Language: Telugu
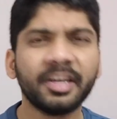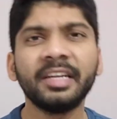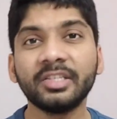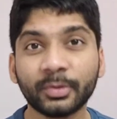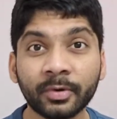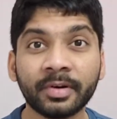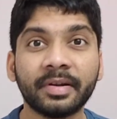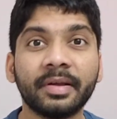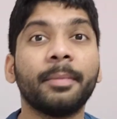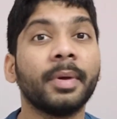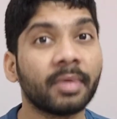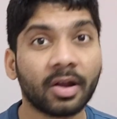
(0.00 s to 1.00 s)
వెరీ సూన్
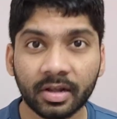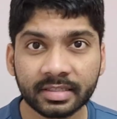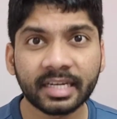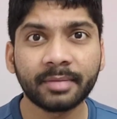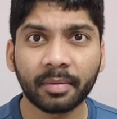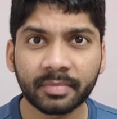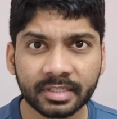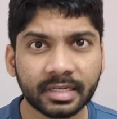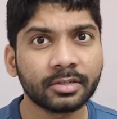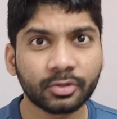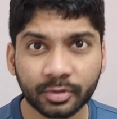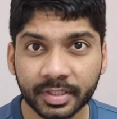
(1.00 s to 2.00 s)
మిమ్మల్ని ఆన్ సైట్
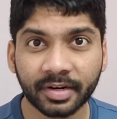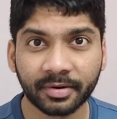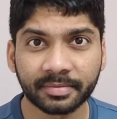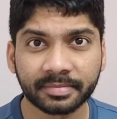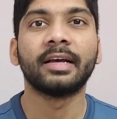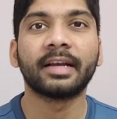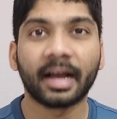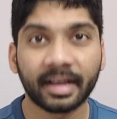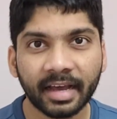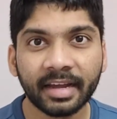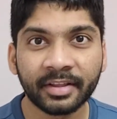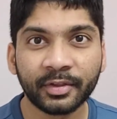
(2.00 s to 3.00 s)
పంపించడానికి చూస్తున్నాం
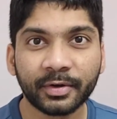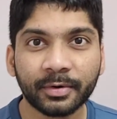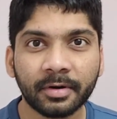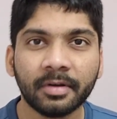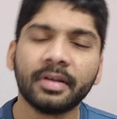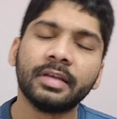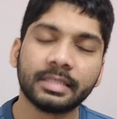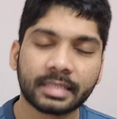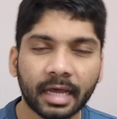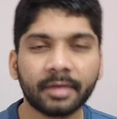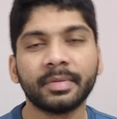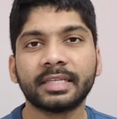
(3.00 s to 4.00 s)
కంగారు ఎందుకు
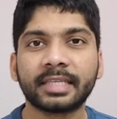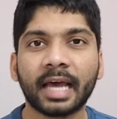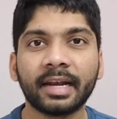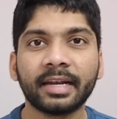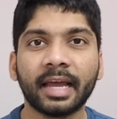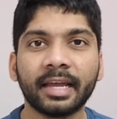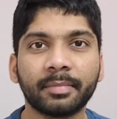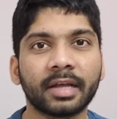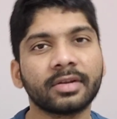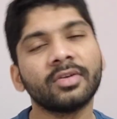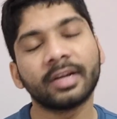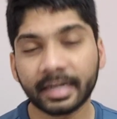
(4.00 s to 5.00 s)
ఈసారి మీకు శాలరీ హైక్
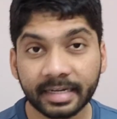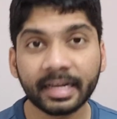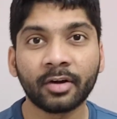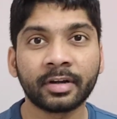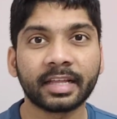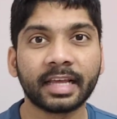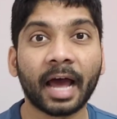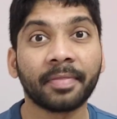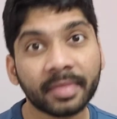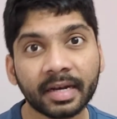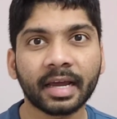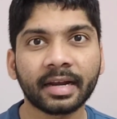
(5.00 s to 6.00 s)
మాత్రం గట్టిగా ఉంటుంది
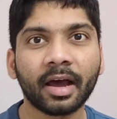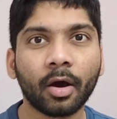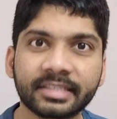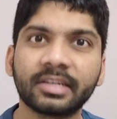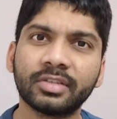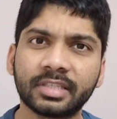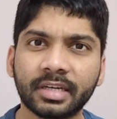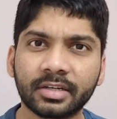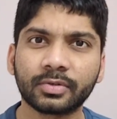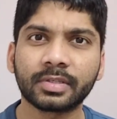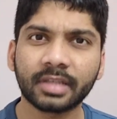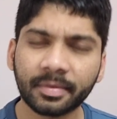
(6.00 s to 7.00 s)
అందరికన్నా ఎక్స్ట్రా
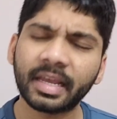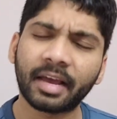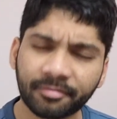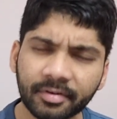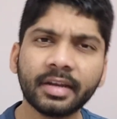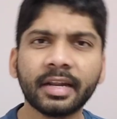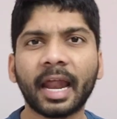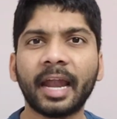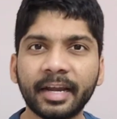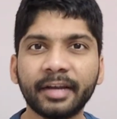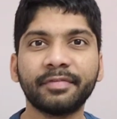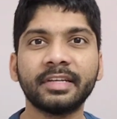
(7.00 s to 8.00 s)
వచ్చేటట్టు చూస్తాను మీ ఎఫర్ట్ నేను
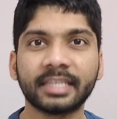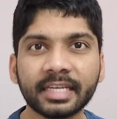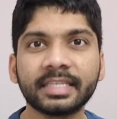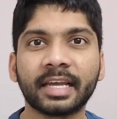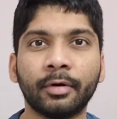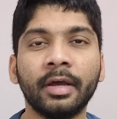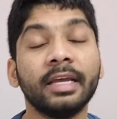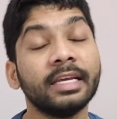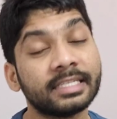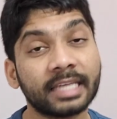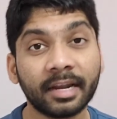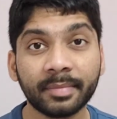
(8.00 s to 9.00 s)
ఐడెంటిఫై చేశాను
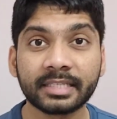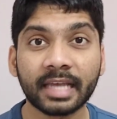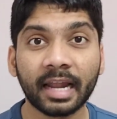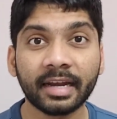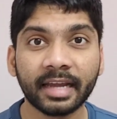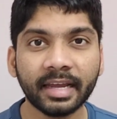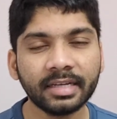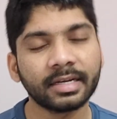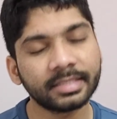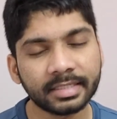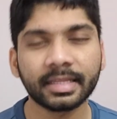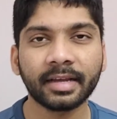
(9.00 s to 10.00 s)
ఈసారి మీ శాలరీ హైక్
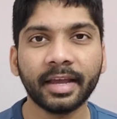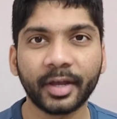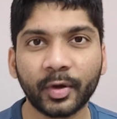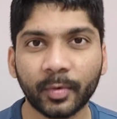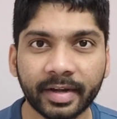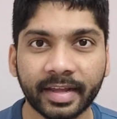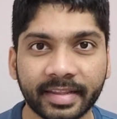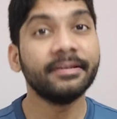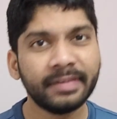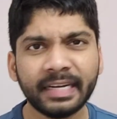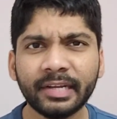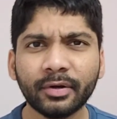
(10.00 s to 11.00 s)
ఖచ్చితంగా ఎక్కువ ఉంటుంది ఈ
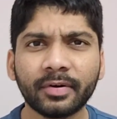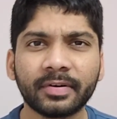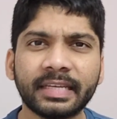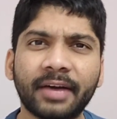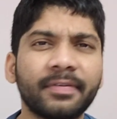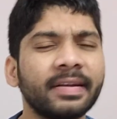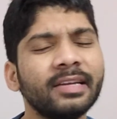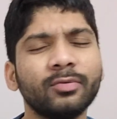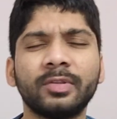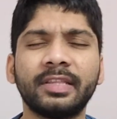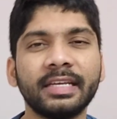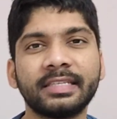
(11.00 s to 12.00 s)
వీడియో ఎవరిని
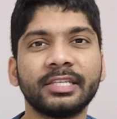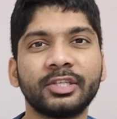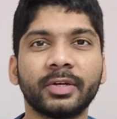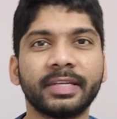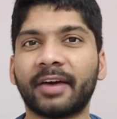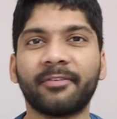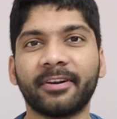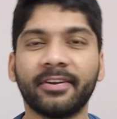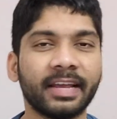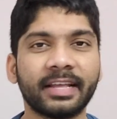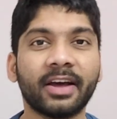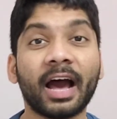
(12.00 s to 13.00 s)
ఉద్దేశించో ఎవరినో
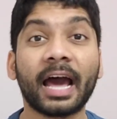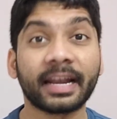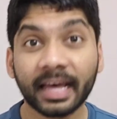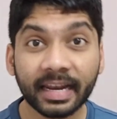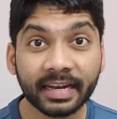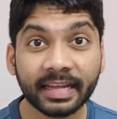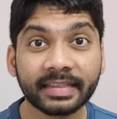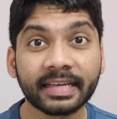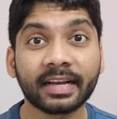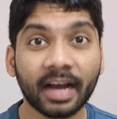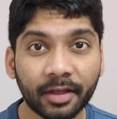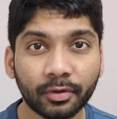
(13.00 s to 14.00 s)
ఏదో అనాలని అయితే
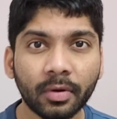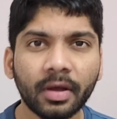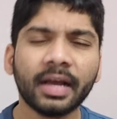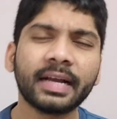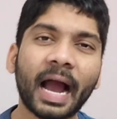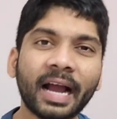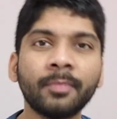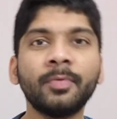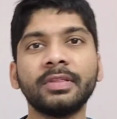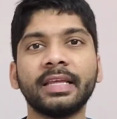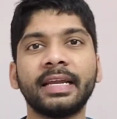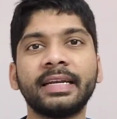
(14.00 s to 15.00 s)
కాదు
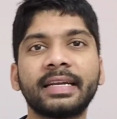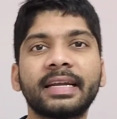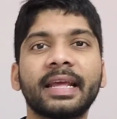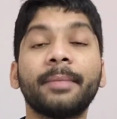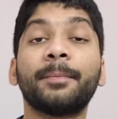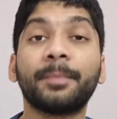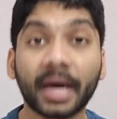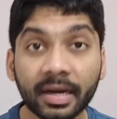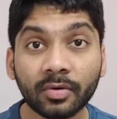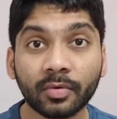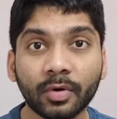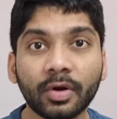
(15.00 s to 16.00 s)
కాకపోతే ఏంటంటే మనం